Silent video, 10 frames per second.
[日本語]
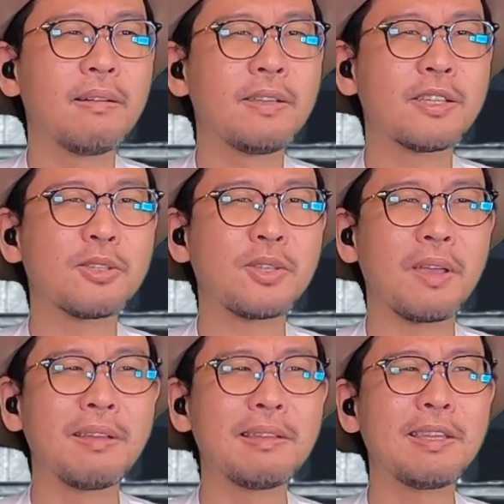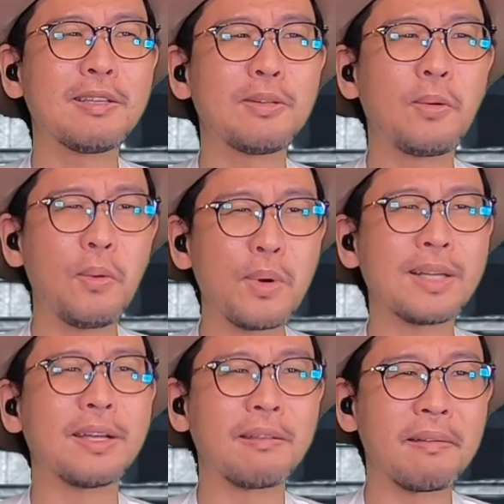いや、そしてエンディング豪
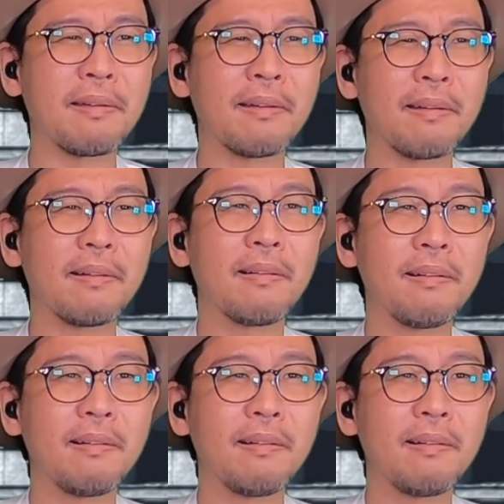華だね。